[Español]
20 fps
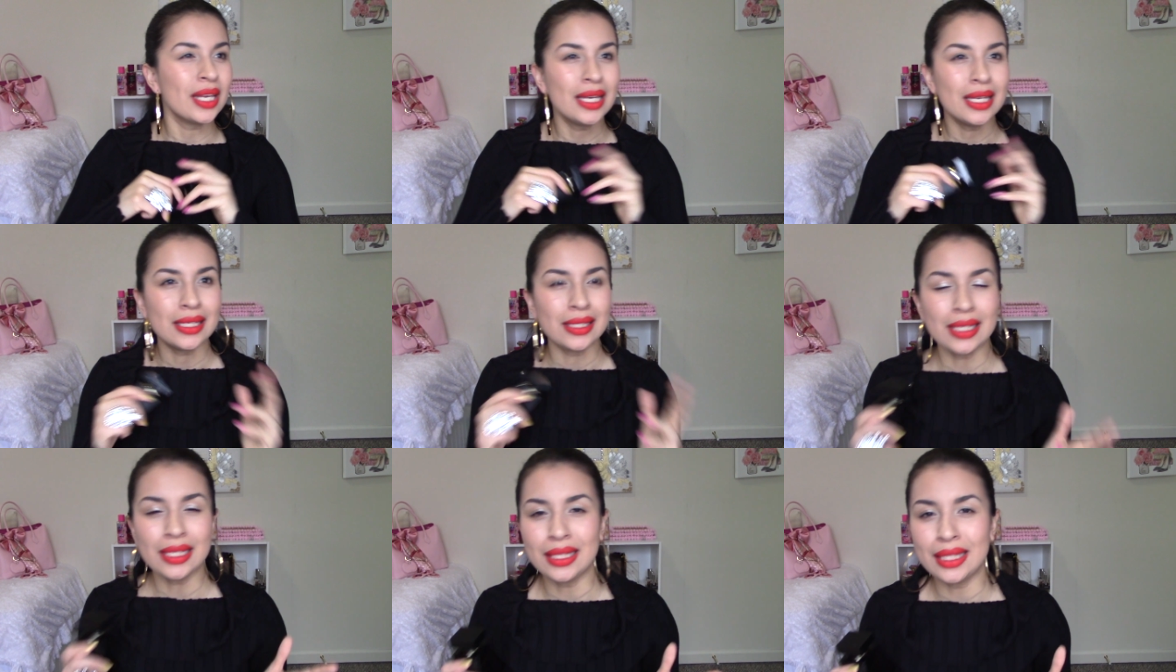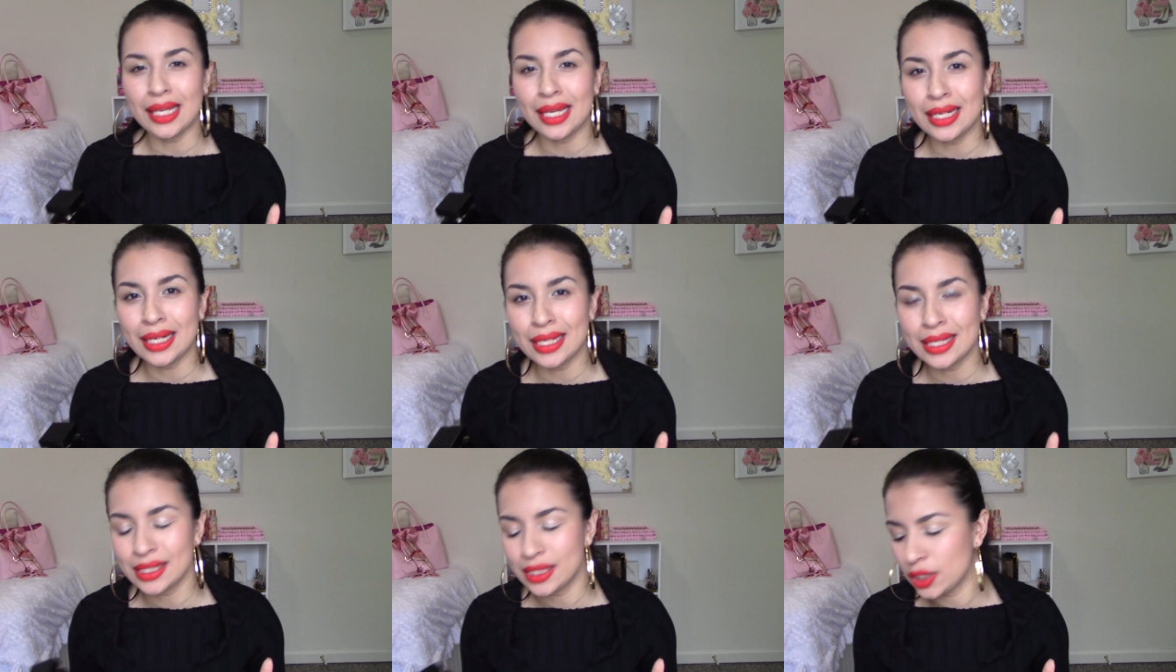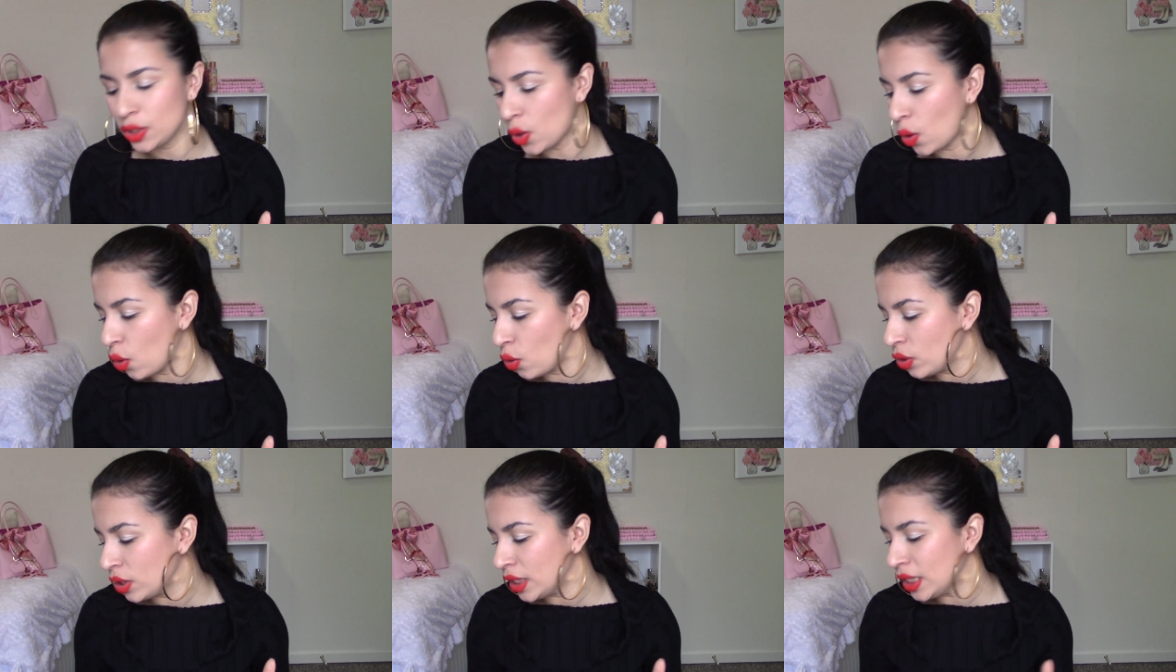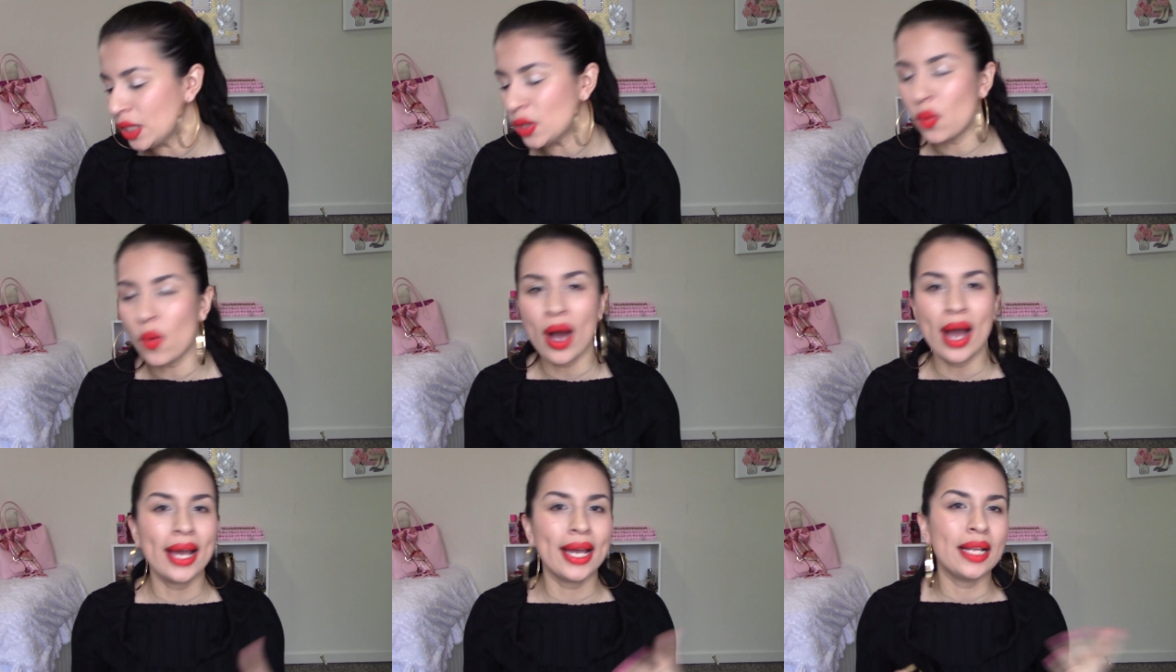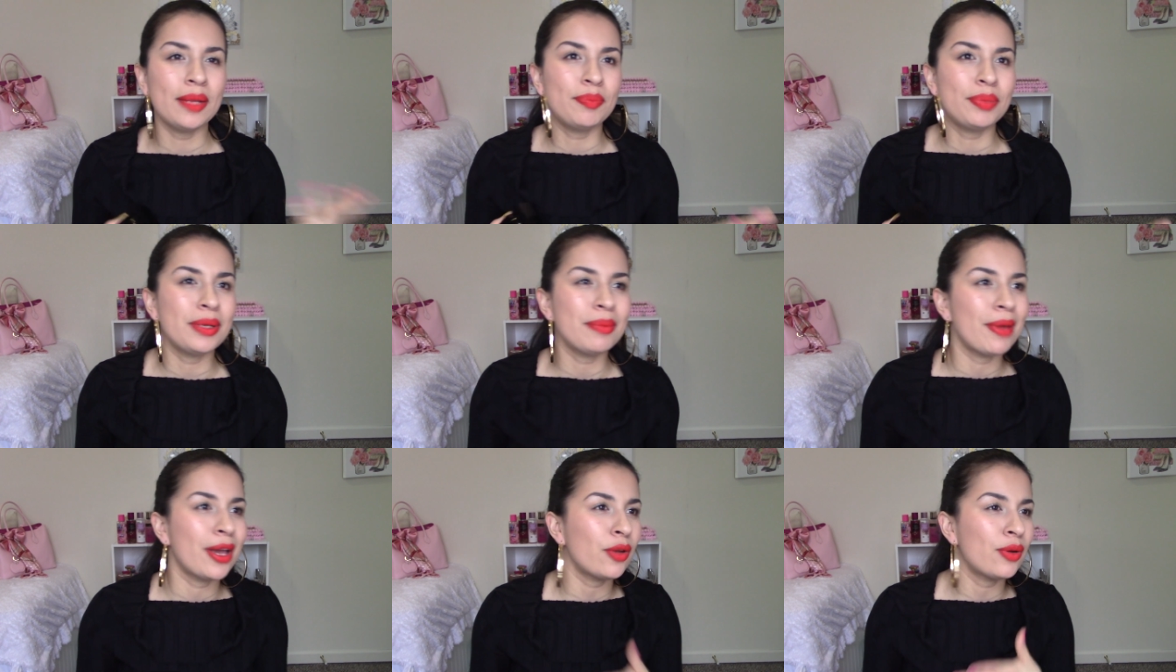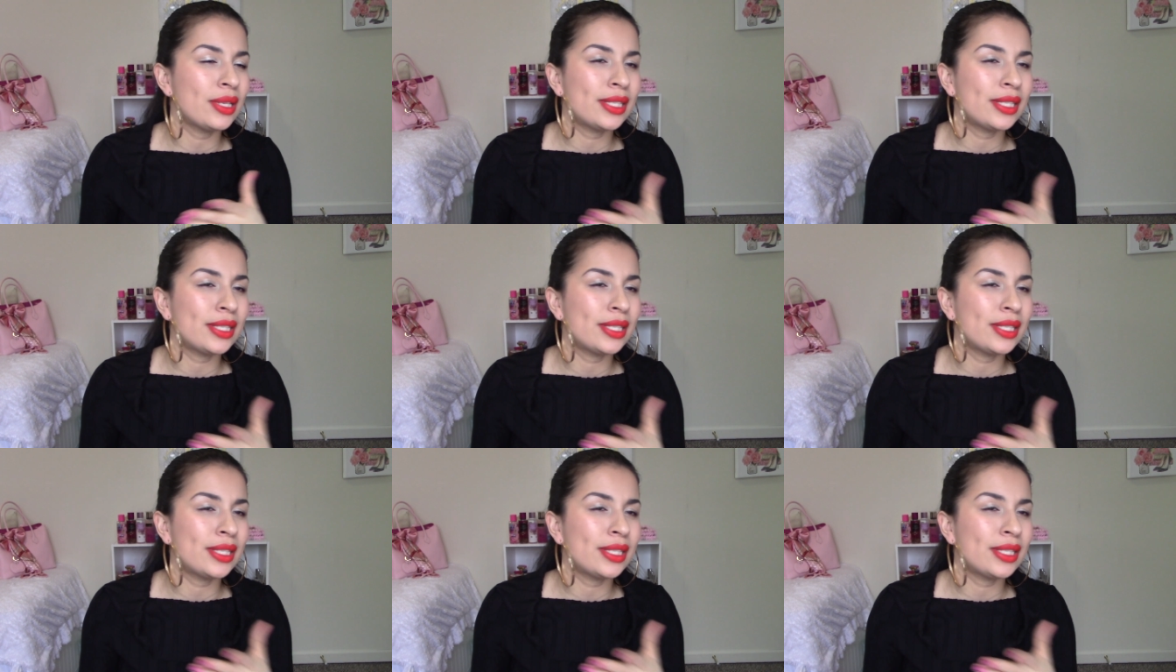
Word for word: Si tienes The Only One, el primero,